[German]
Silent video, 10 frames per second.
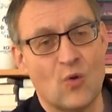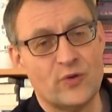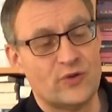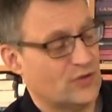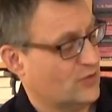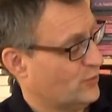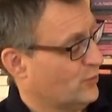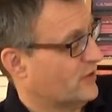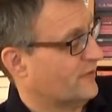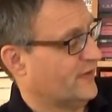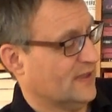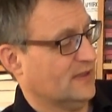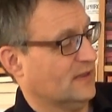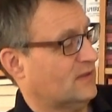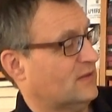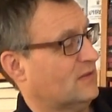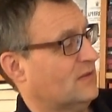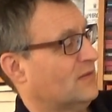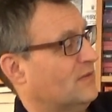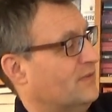und kühl gefiltert,
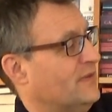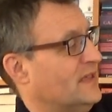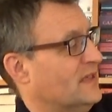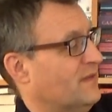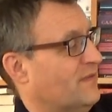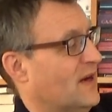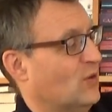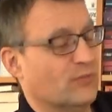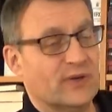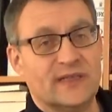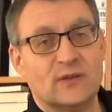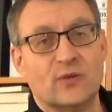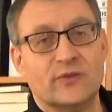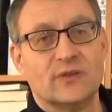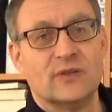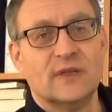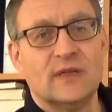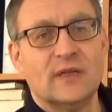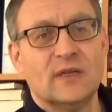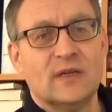wie ich in Erfahrung bringen konnte.
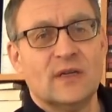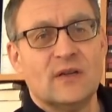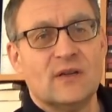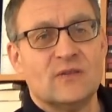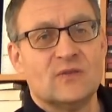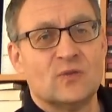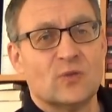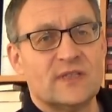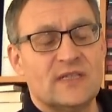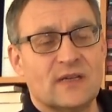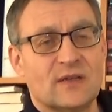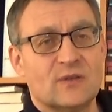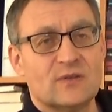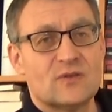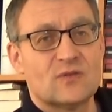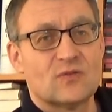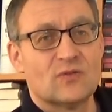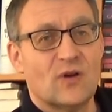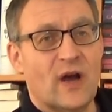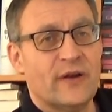So sieht er aus,
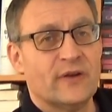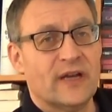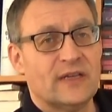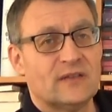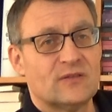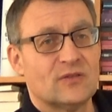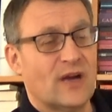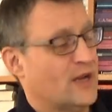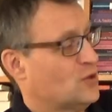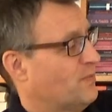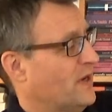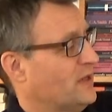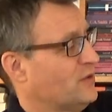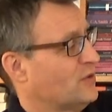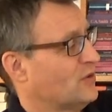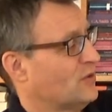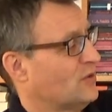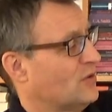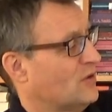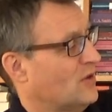eine recht
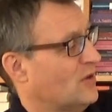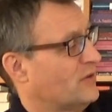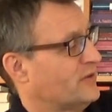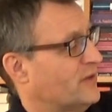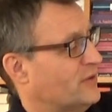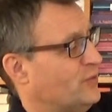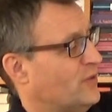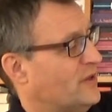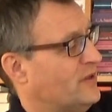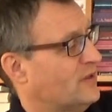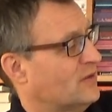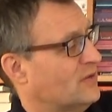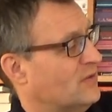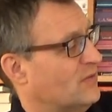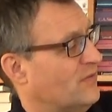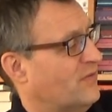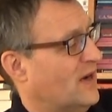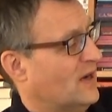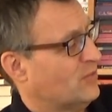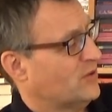ansprechende, natürliche
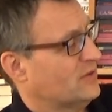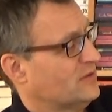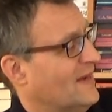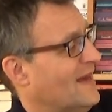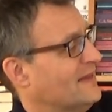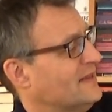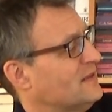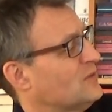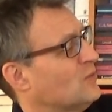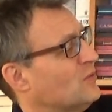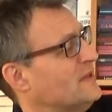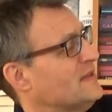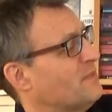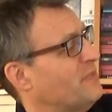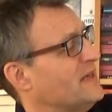Farbe, gar nicht so dieser